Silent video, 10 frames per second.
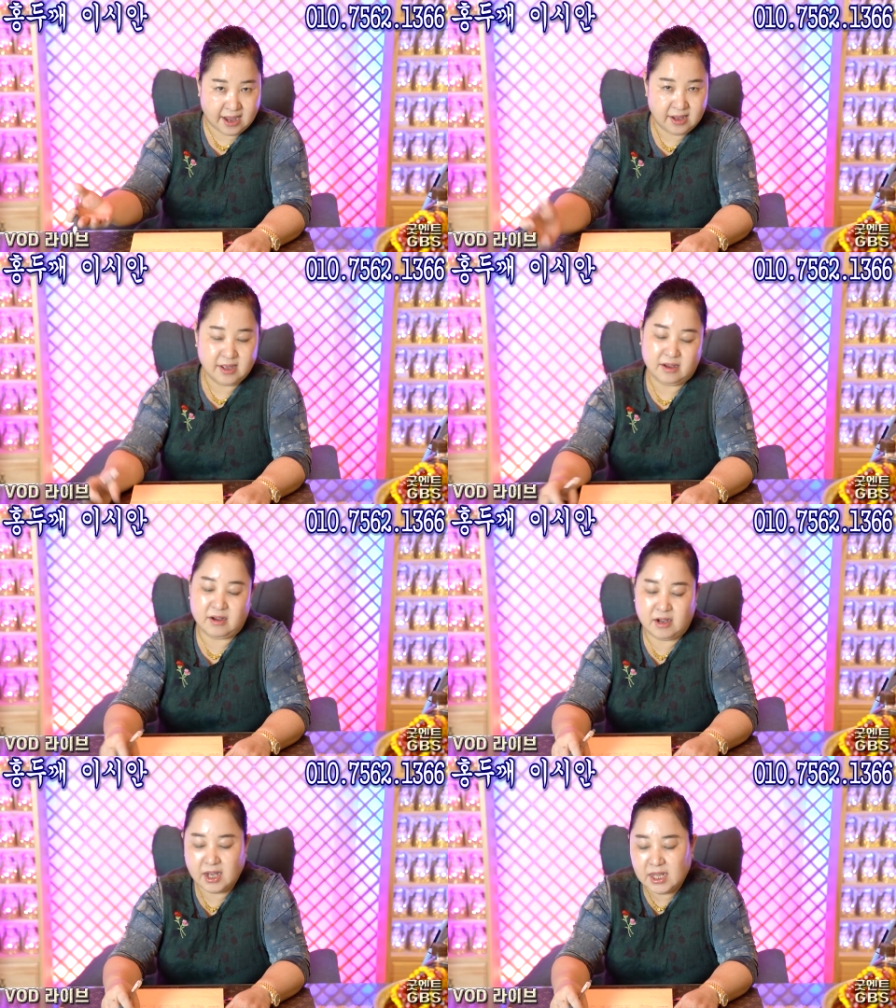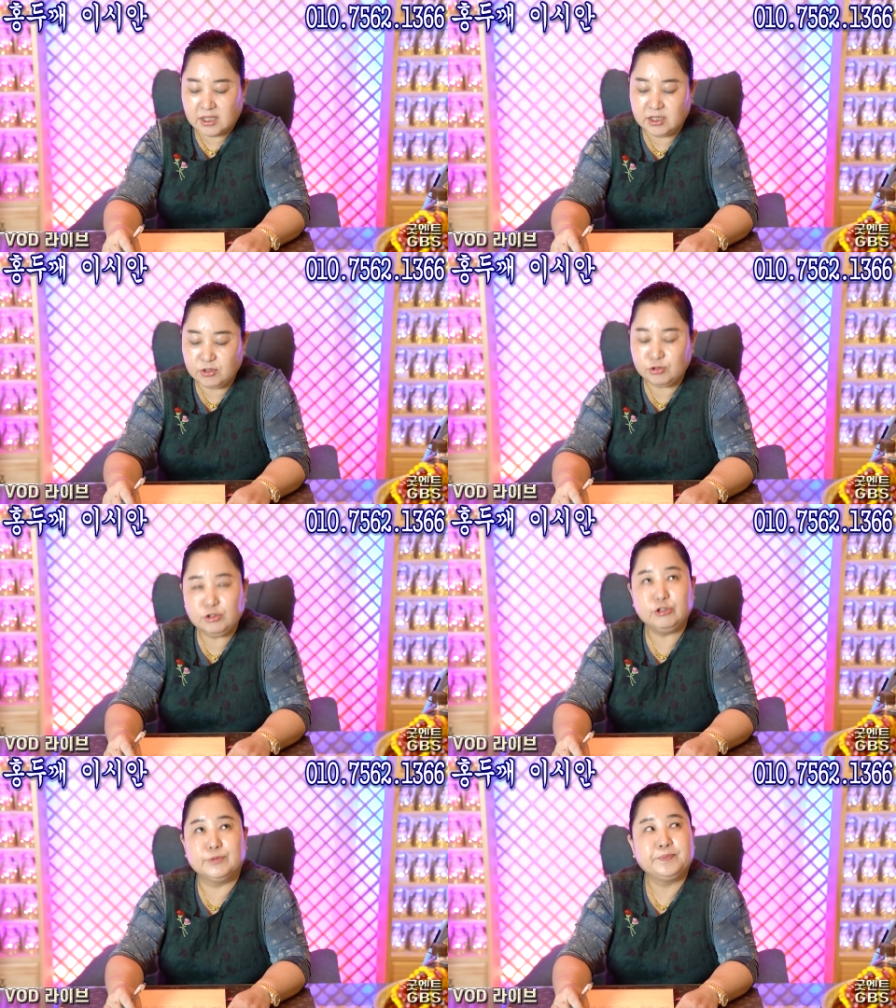아. 어,
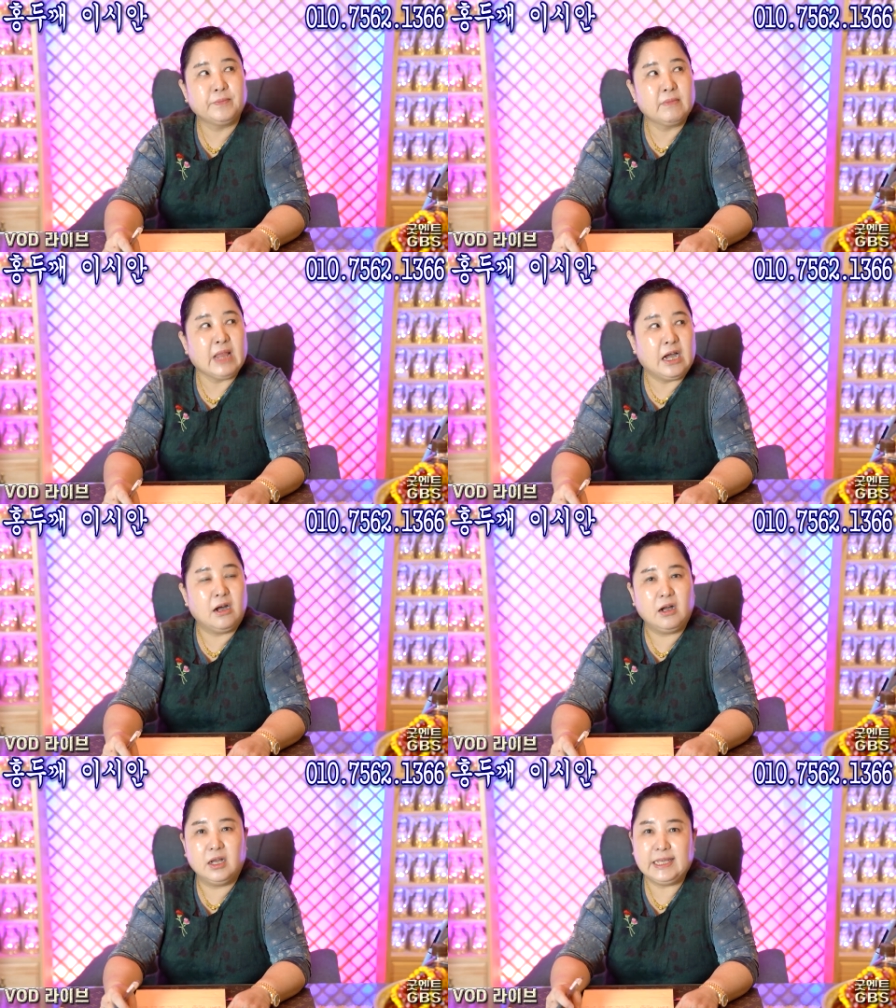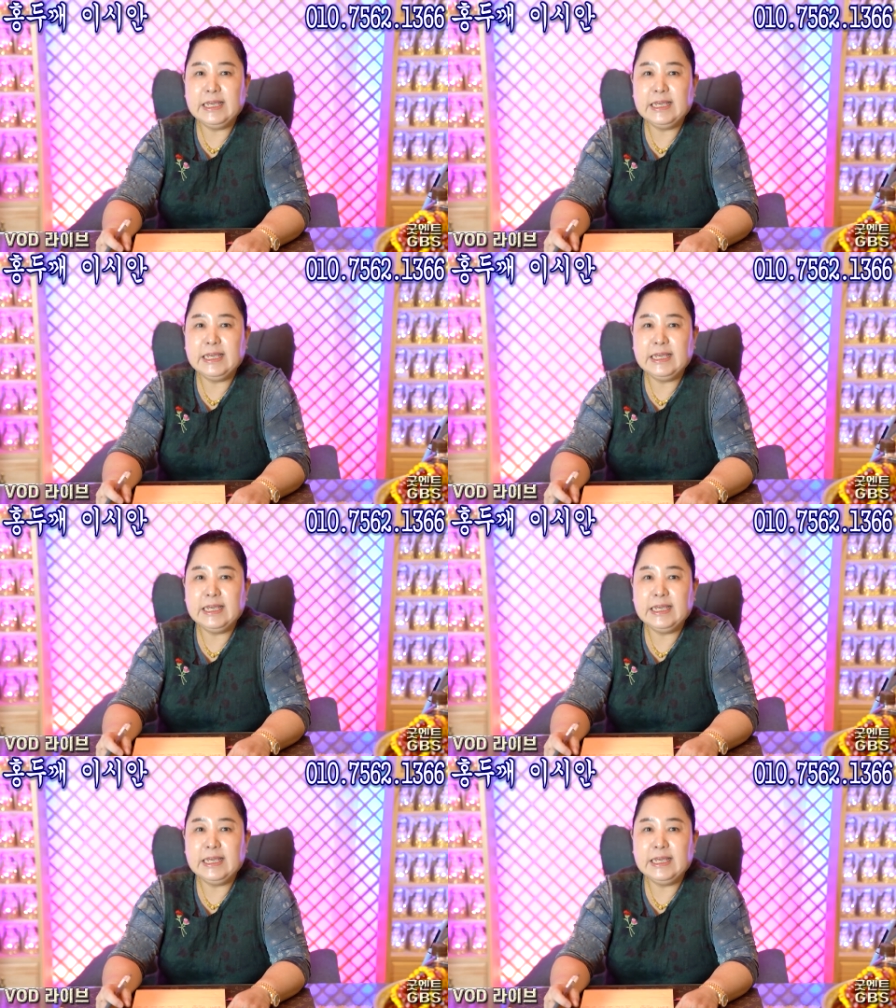그리고 어,